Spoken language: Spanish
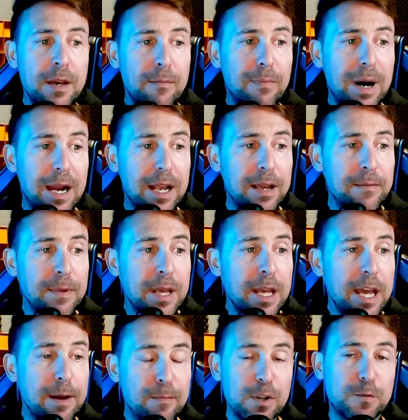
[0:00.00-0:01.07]
¿Vale?
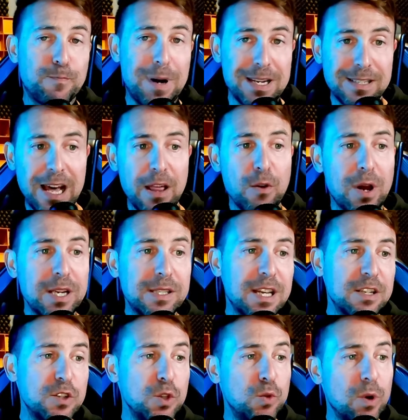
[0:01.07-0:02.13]
Hemos pasado a
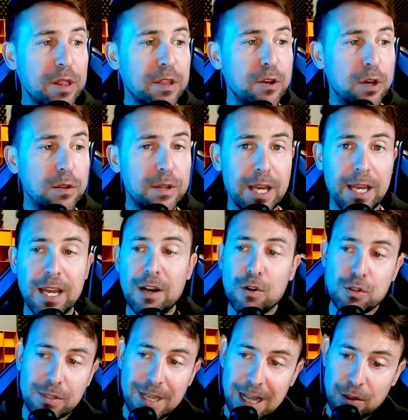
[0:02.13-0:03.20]
esta situación de que
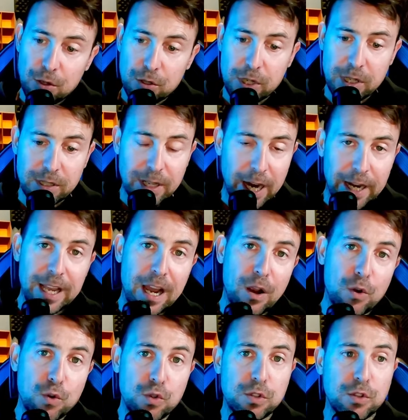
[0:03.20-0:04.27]
los datos estarían
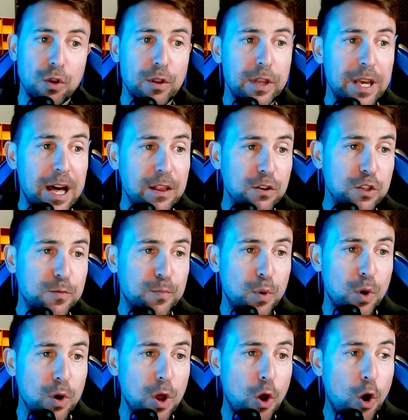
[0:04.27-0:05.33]
custodiados por